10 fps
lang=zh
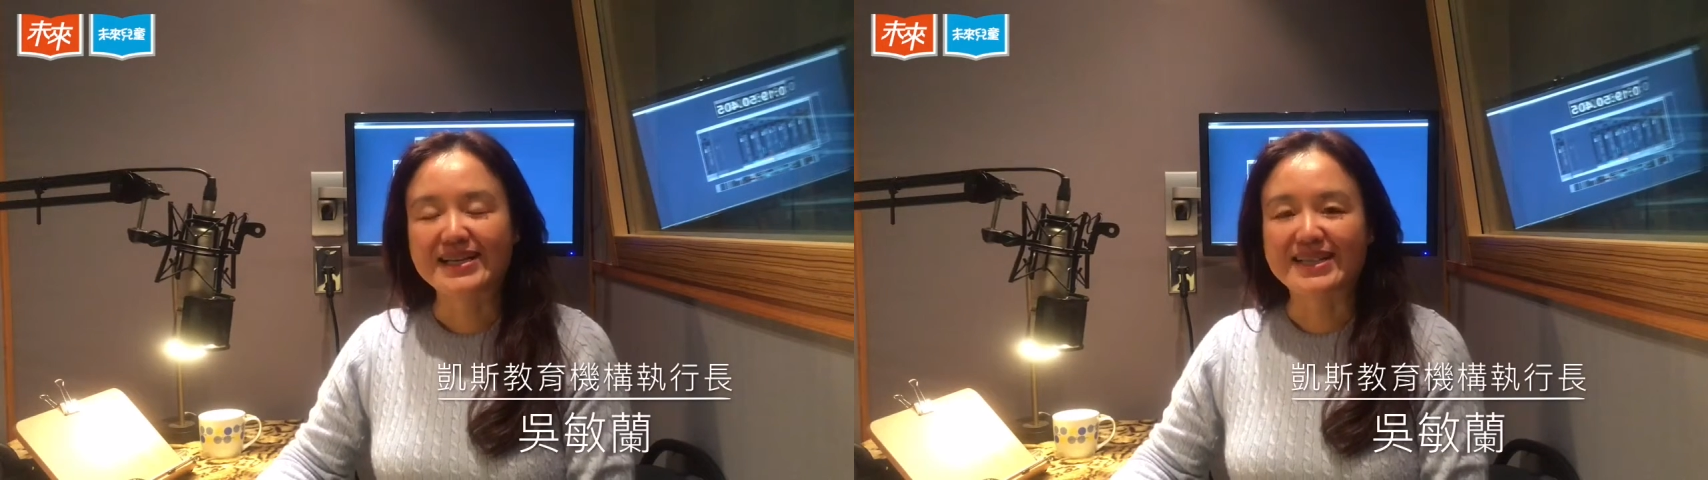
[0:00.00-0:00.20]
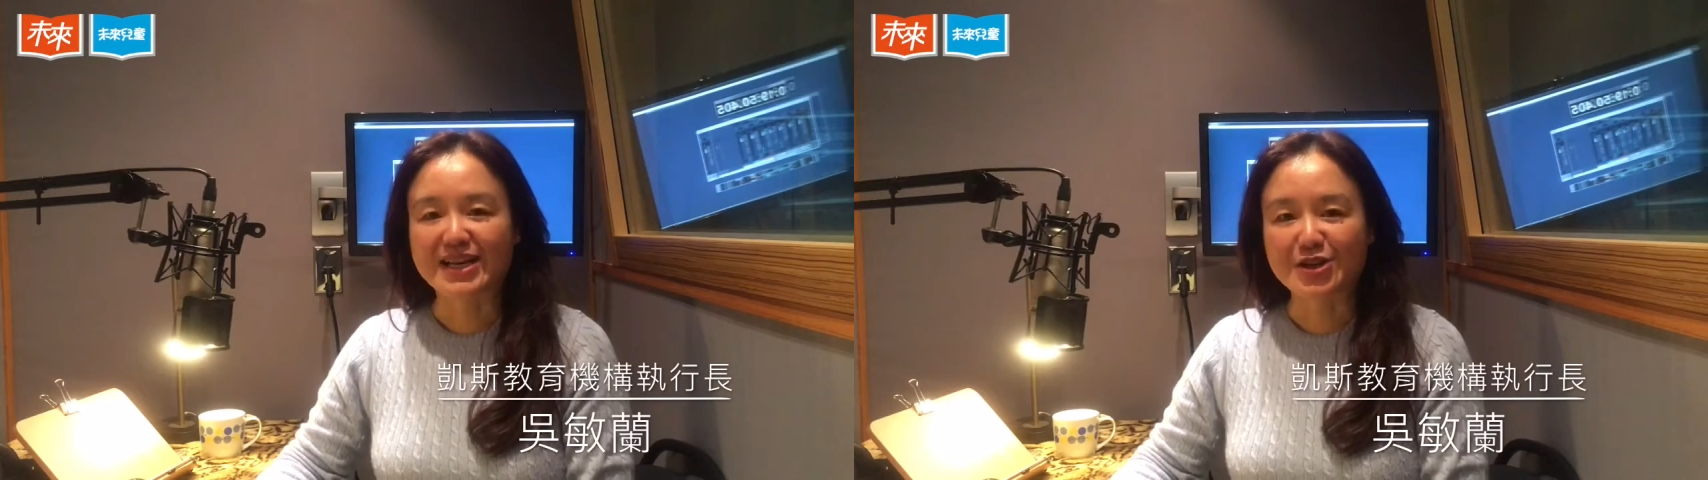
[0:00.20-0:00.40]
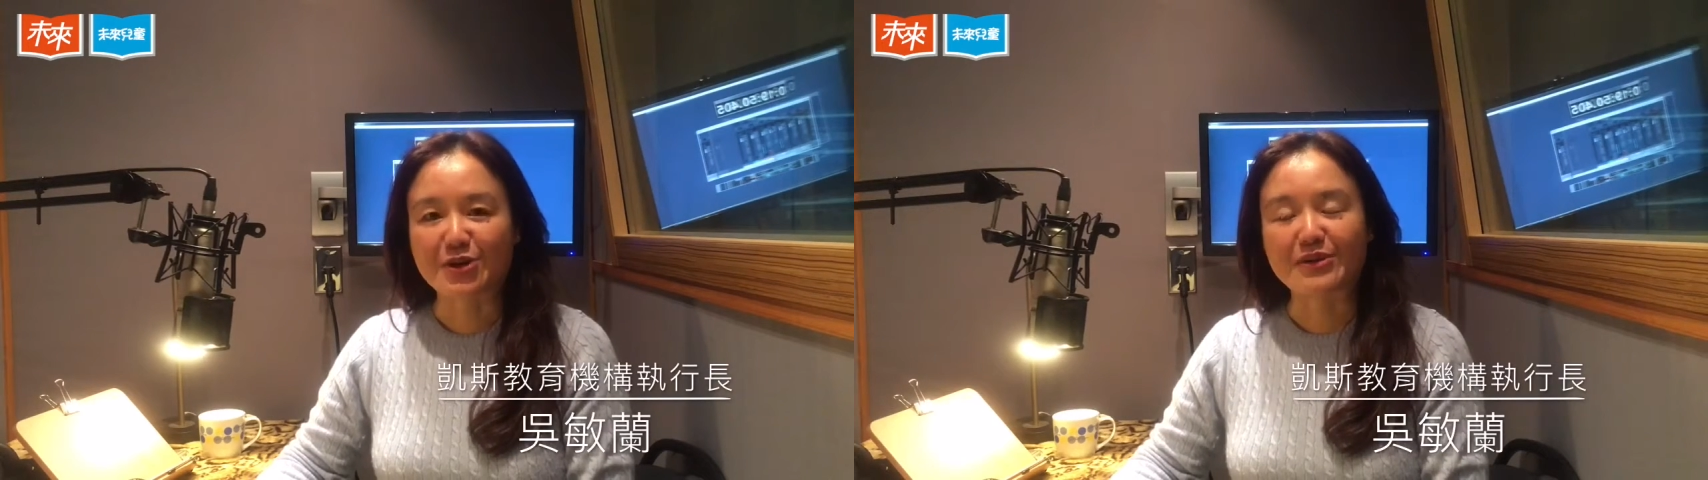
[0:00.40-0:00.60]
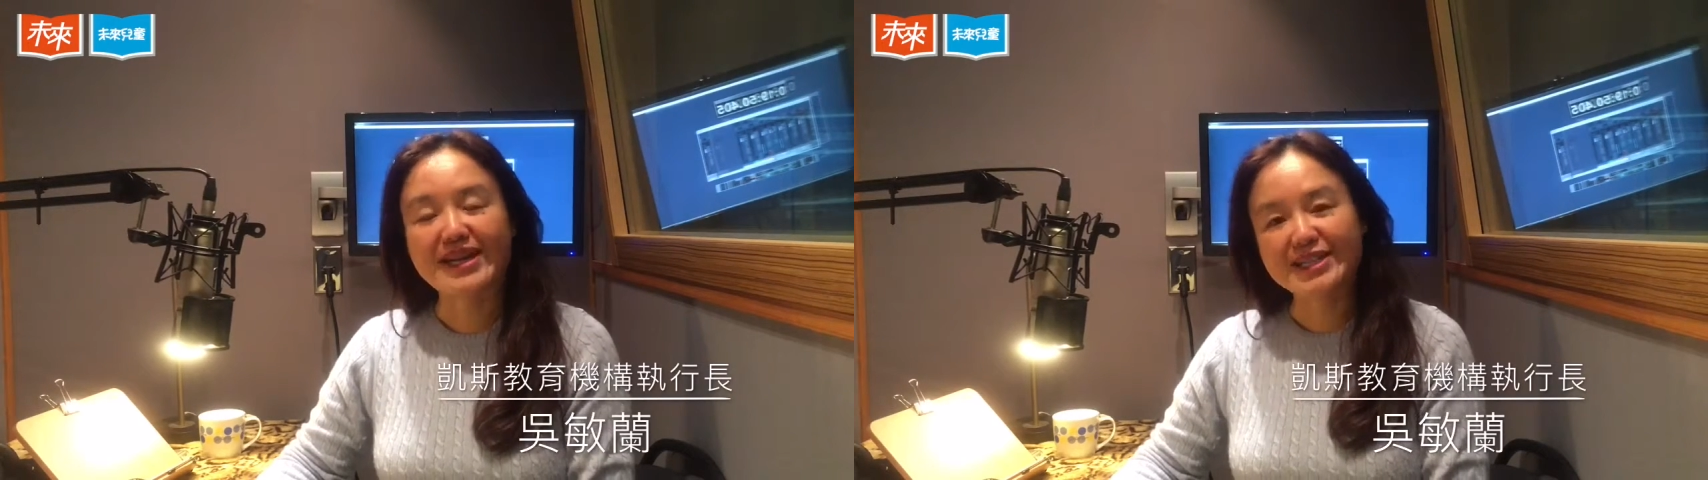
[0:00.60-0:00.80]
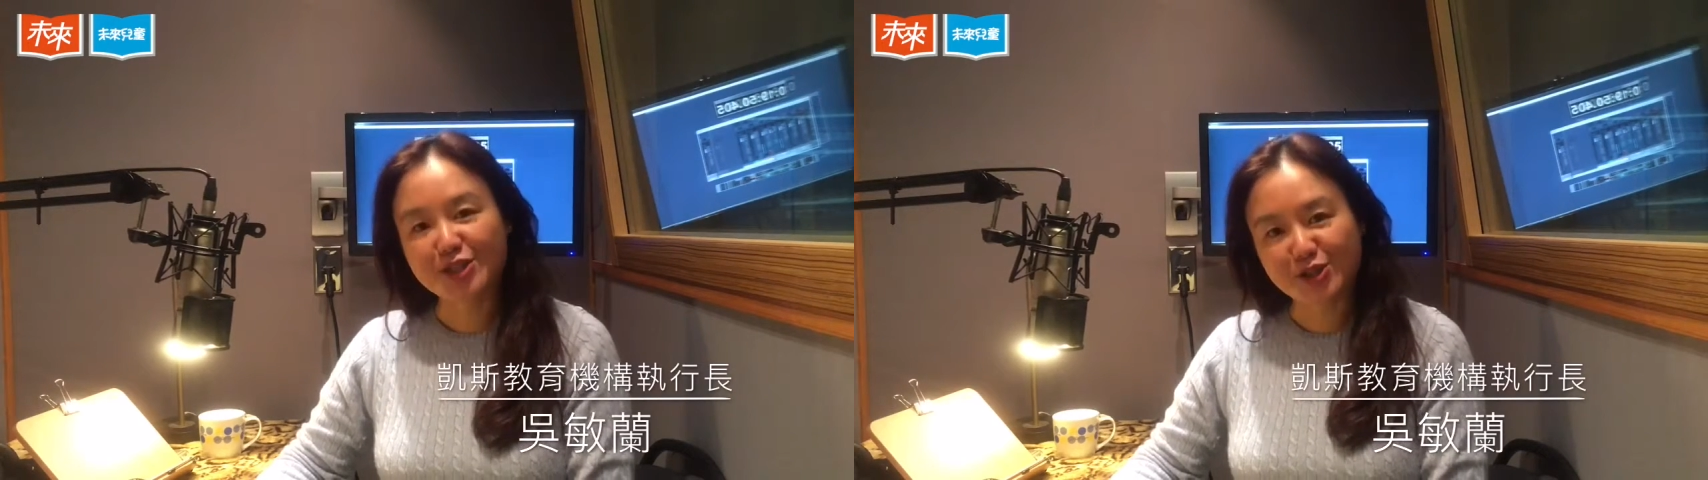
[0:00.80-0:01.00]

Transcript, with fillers: 也有 Let's